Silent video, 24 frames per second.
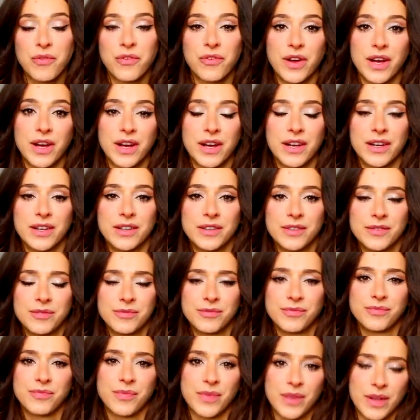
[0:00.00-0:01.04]
w,
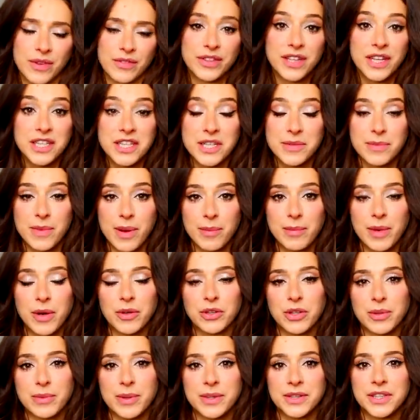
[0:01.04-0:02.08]
w diecie mamy
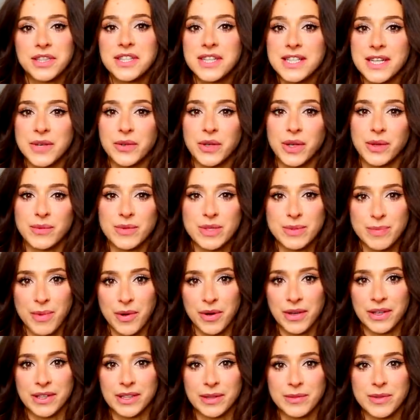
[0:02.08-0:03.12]
automatycznie całkiem
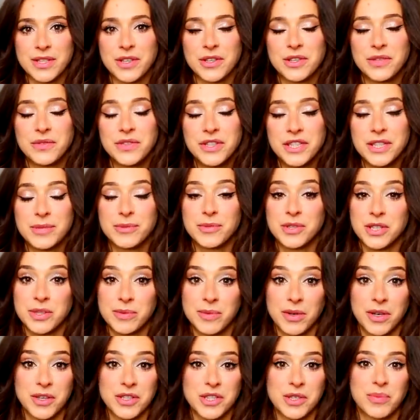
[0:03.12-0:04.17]
sporo. Natomiast oczywiście
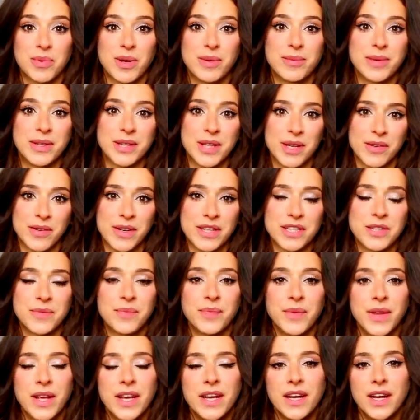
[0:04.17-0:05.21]
możemy go suplementować
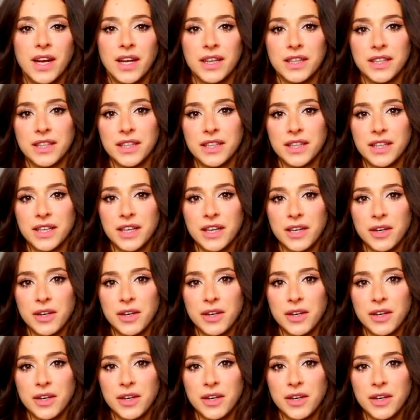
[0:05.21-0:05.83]
i